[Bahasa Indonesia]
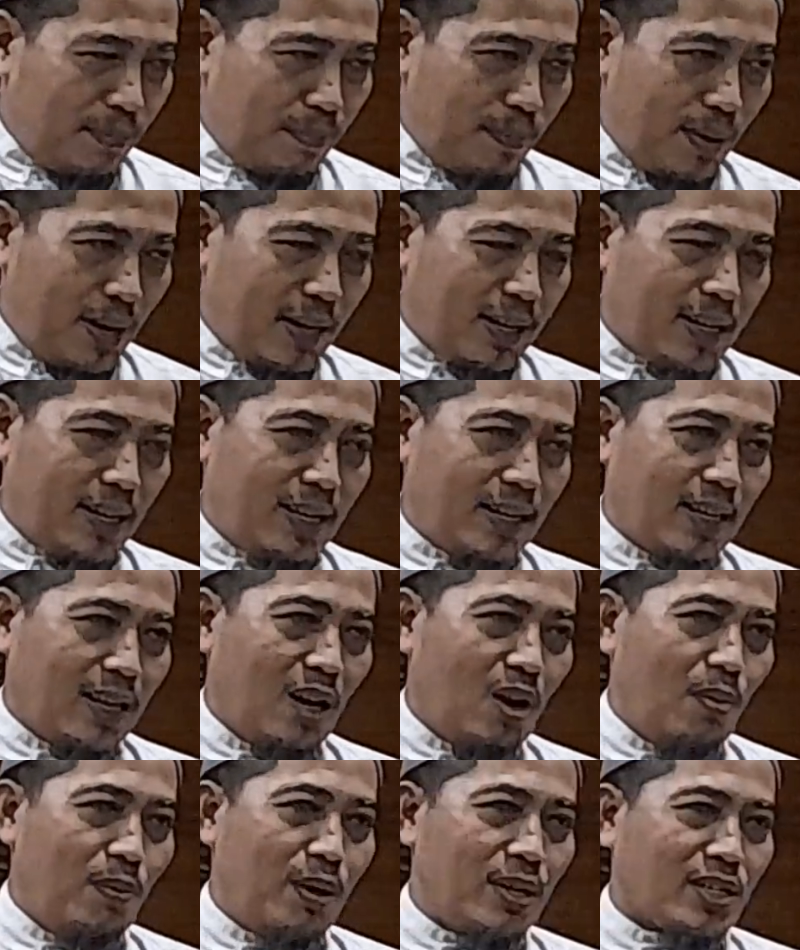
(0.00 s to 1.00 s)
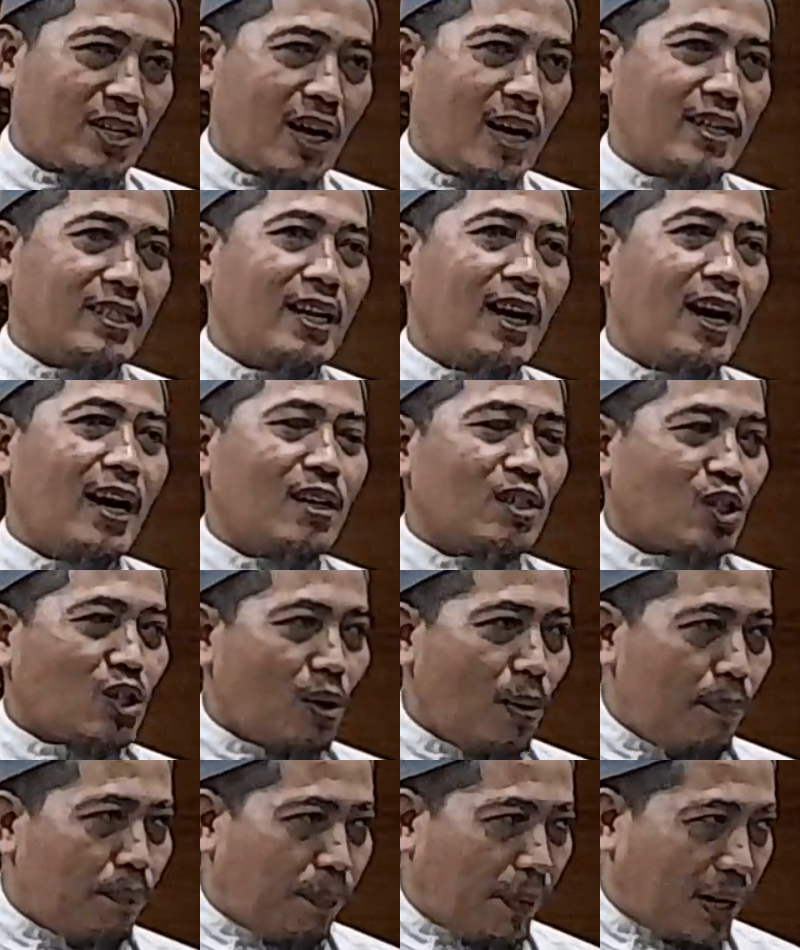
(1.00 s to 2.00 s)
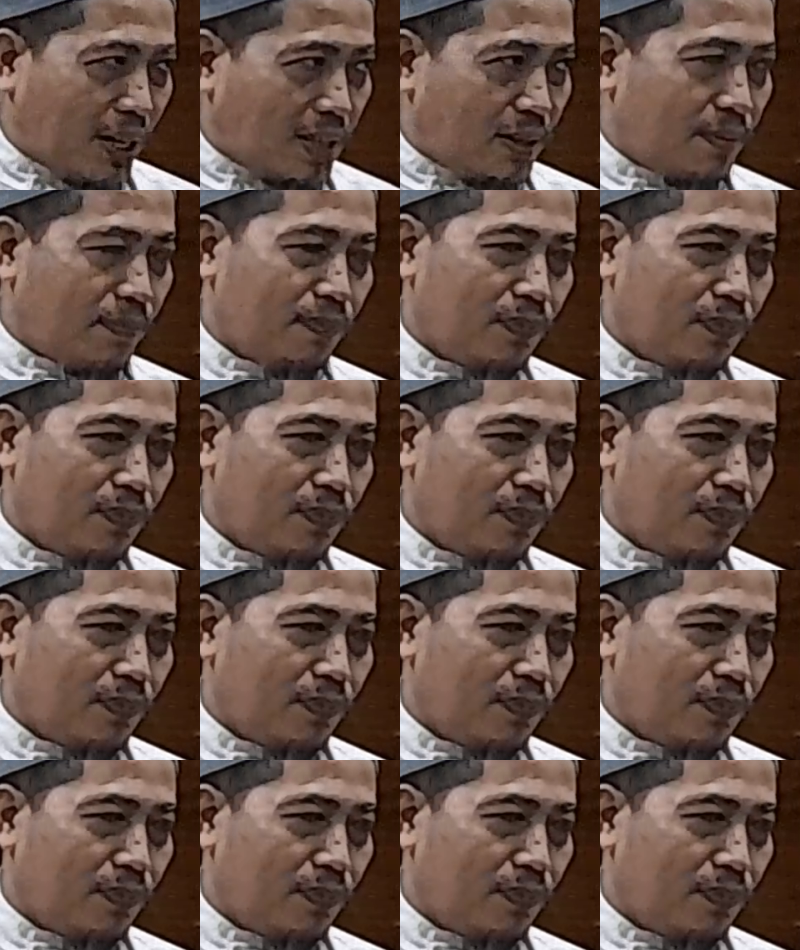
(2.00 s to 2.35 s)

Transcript: bahkan kalau bisa jalan sempit,